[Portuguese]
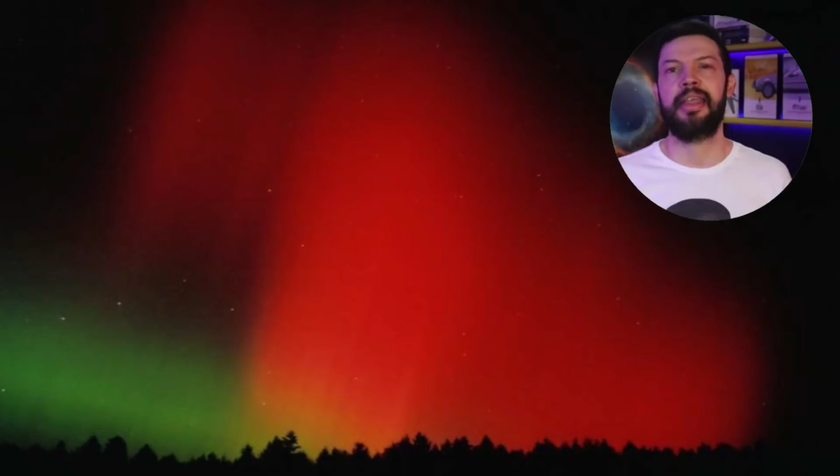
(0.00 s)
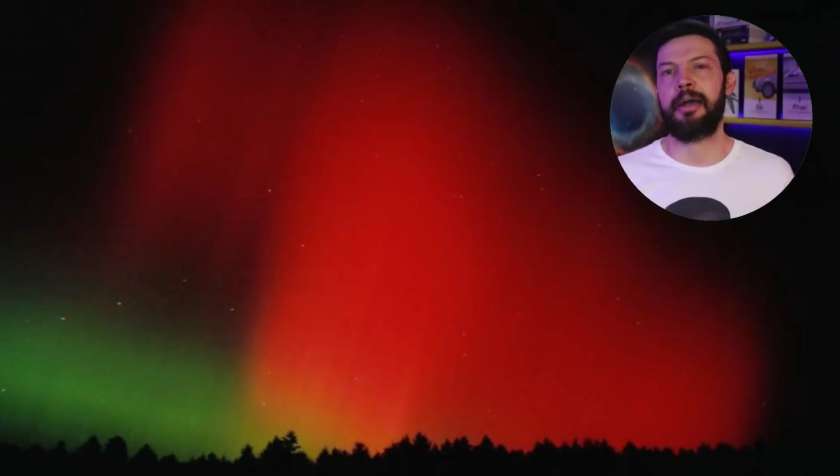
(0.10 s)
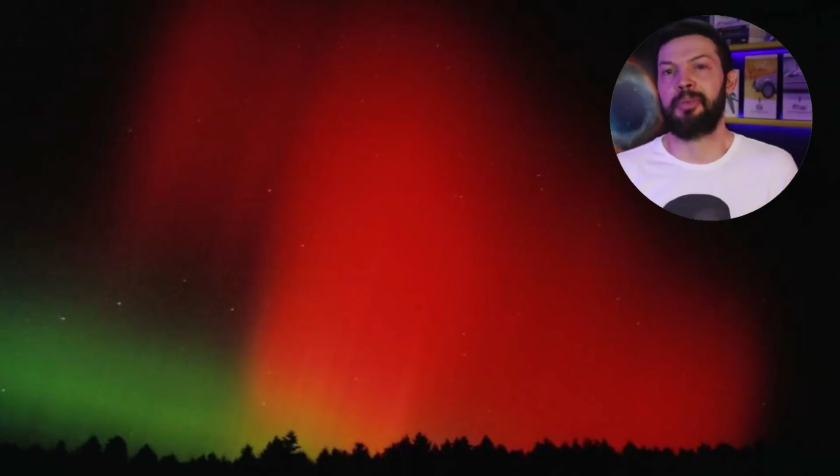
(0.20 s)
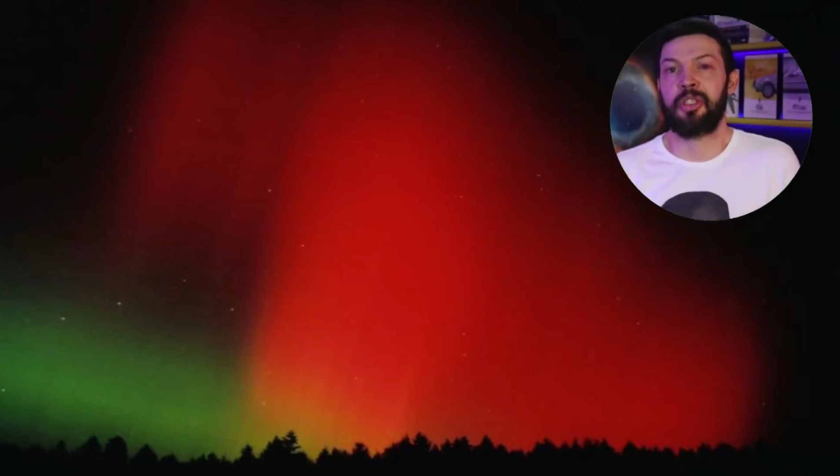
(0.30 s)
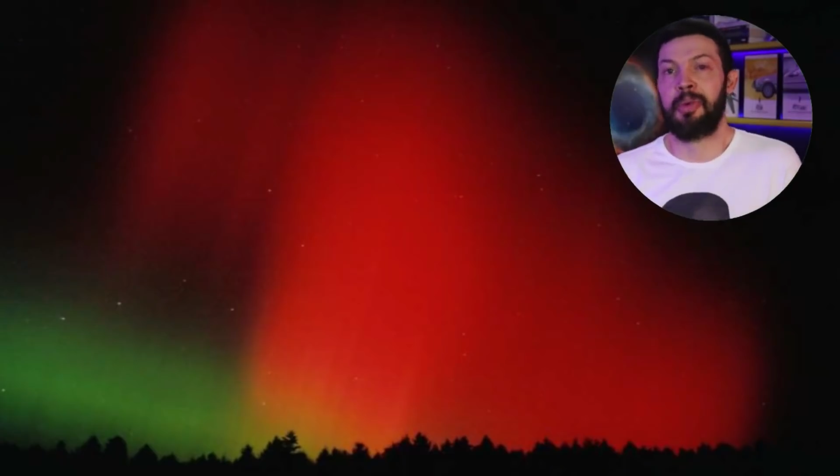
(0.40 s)
e a
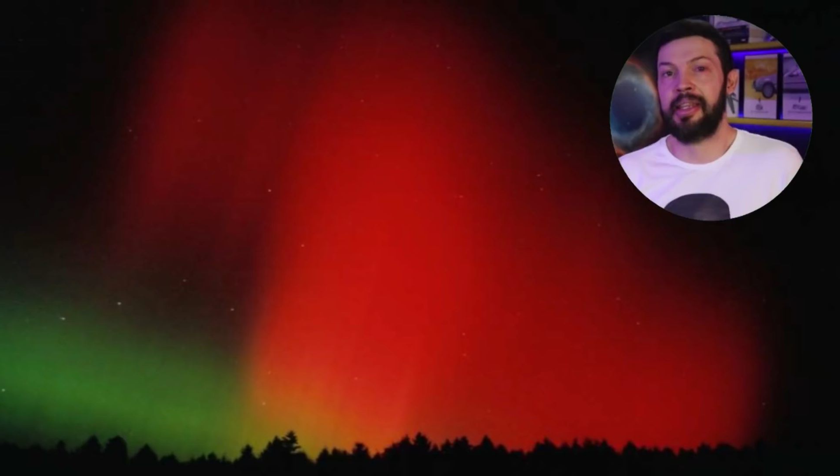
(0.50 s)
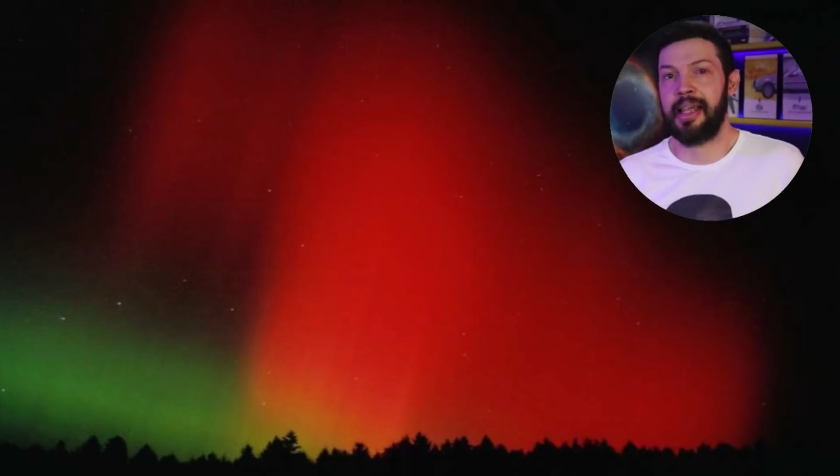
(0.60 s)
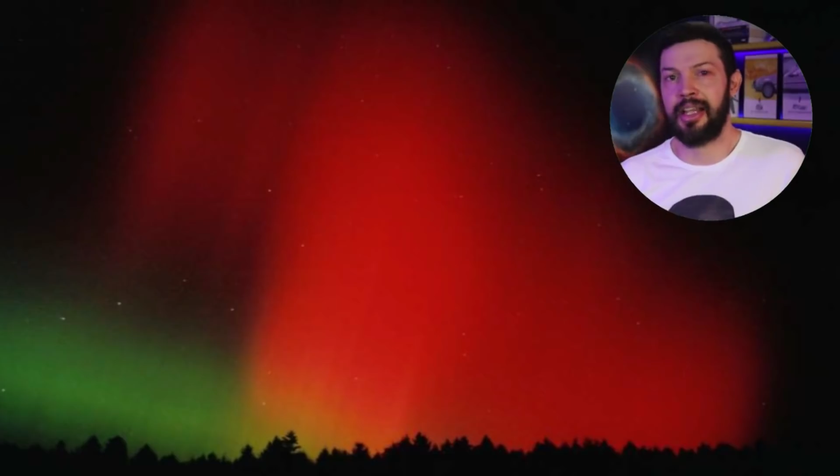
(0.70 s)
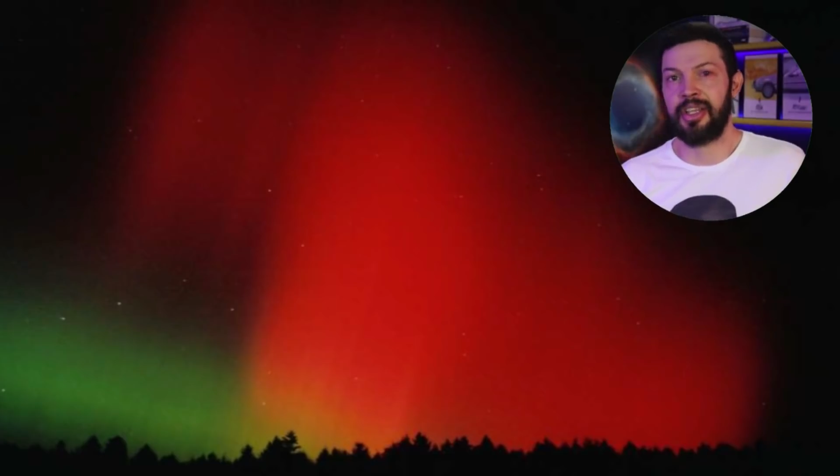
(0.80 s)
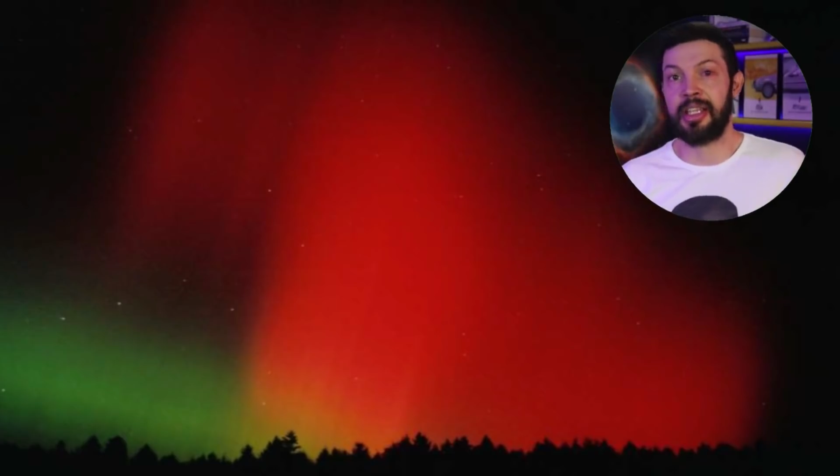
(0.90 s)

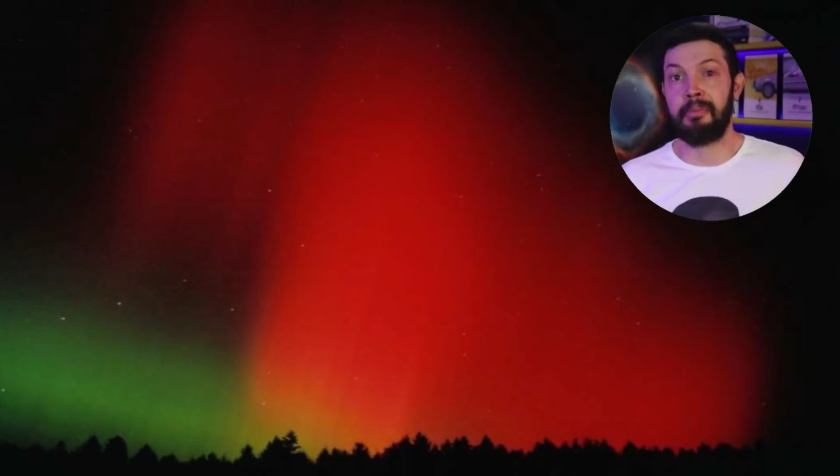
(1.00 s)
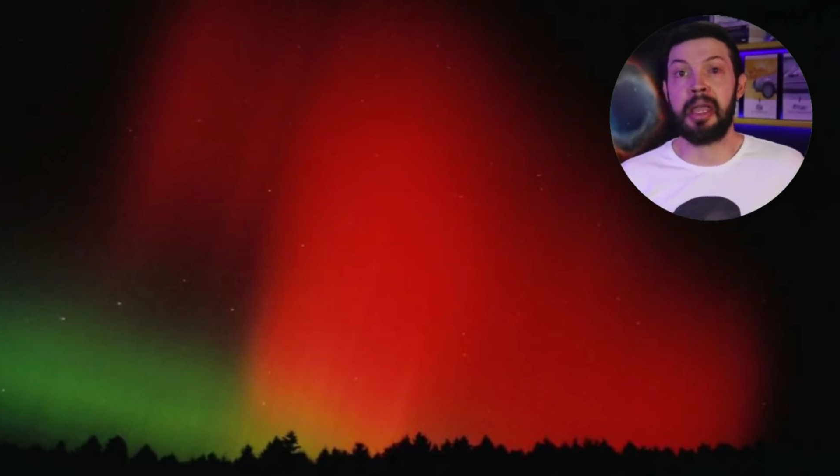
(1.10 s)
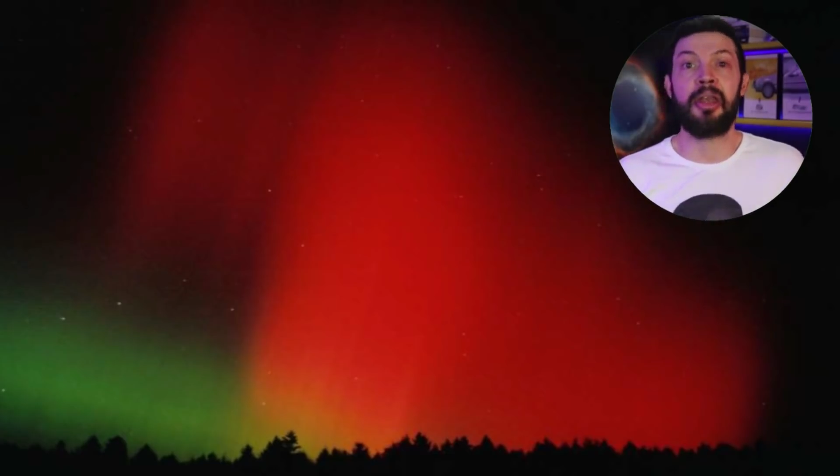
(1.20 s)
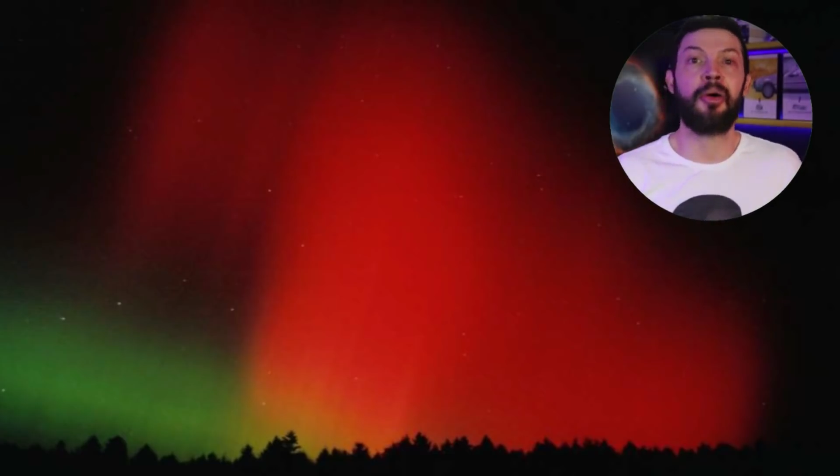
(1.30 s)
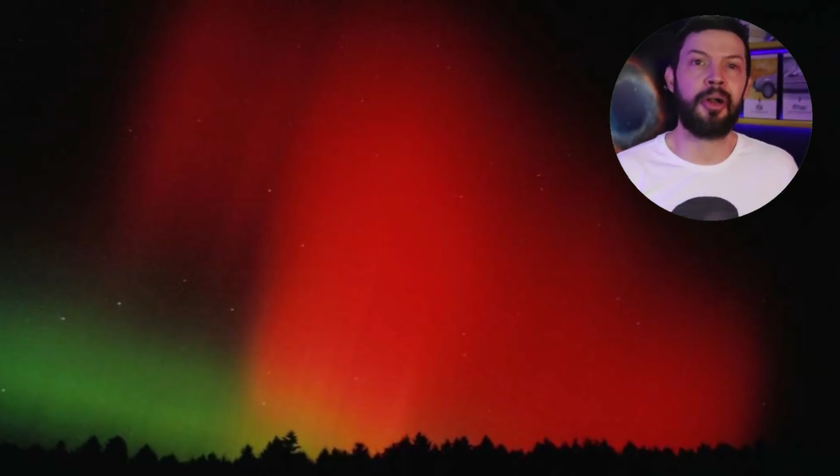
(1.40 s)
possibilidade ainda
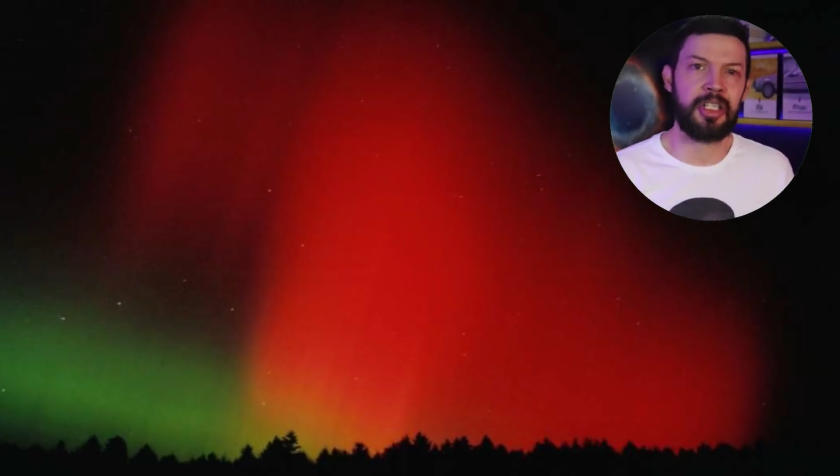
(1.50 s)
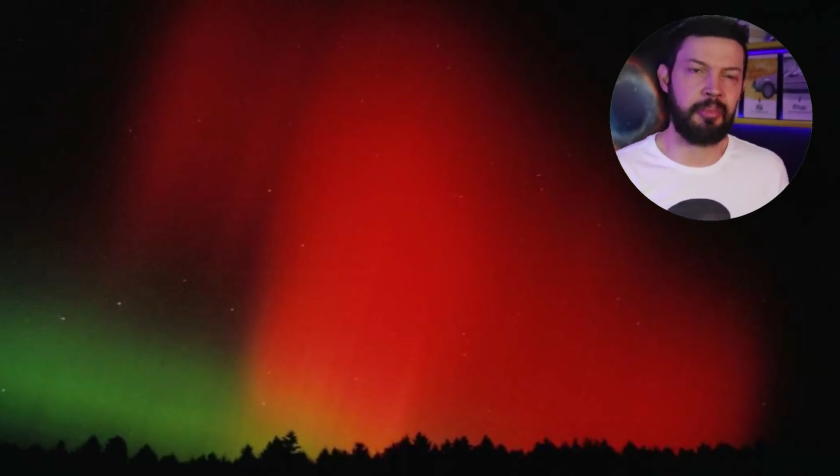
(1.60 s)
menor de